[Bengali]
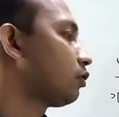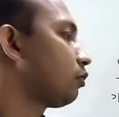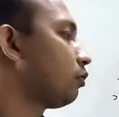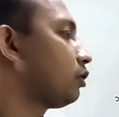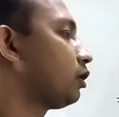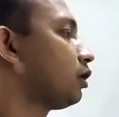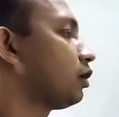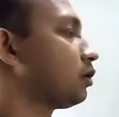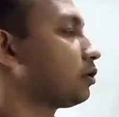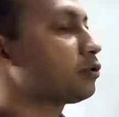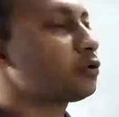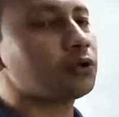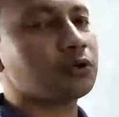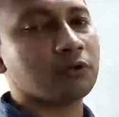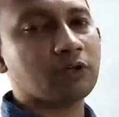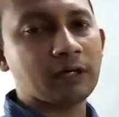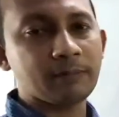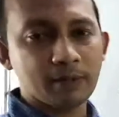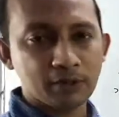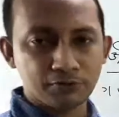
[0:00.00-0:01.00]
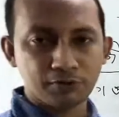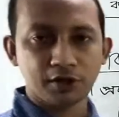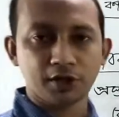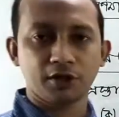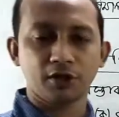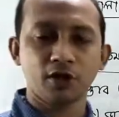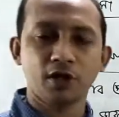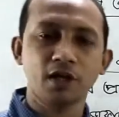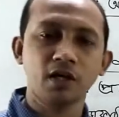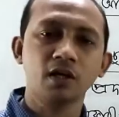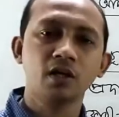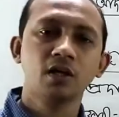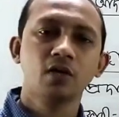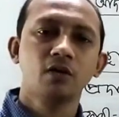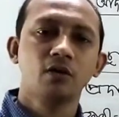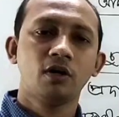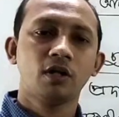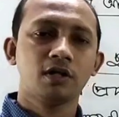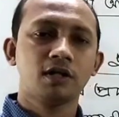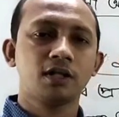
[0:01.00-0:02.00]
যদি ছোট অ্যামাউন্টের হয়
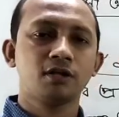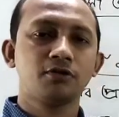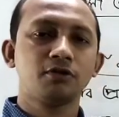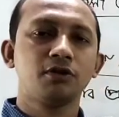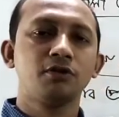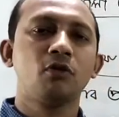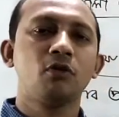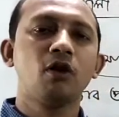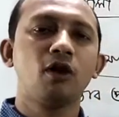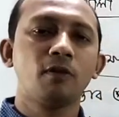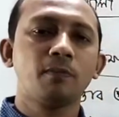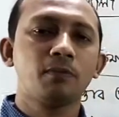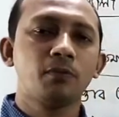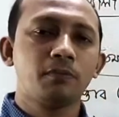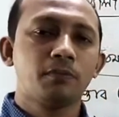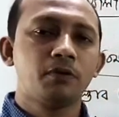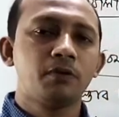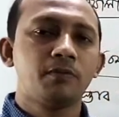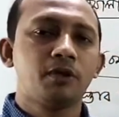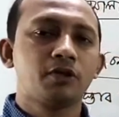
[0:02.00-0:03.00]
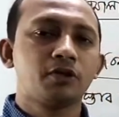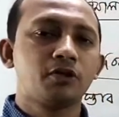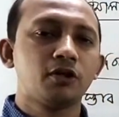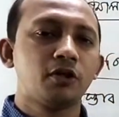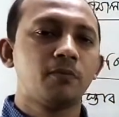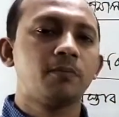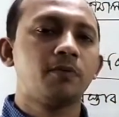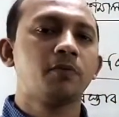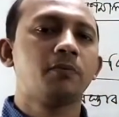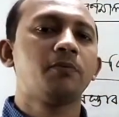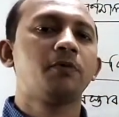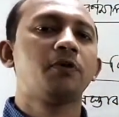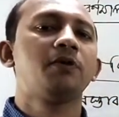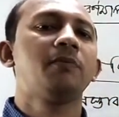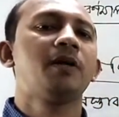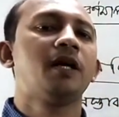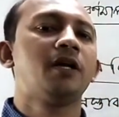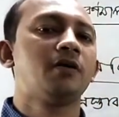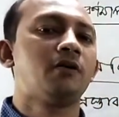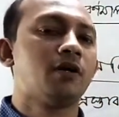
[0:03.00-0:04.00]
অর্থাৎ যদি অল্প পরিমাণ স্বল্প
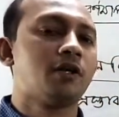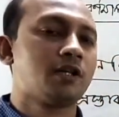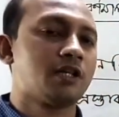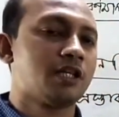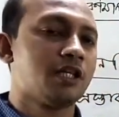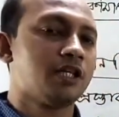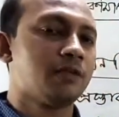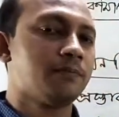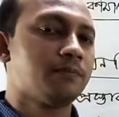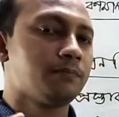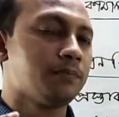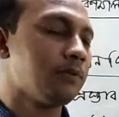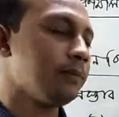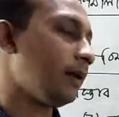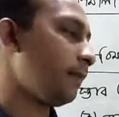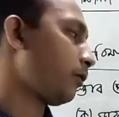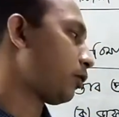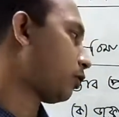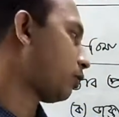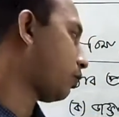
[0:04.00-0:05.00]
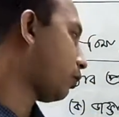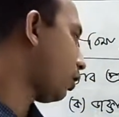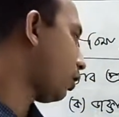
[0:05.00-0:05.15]
পরিমাণ অর্থের বিমাপত্র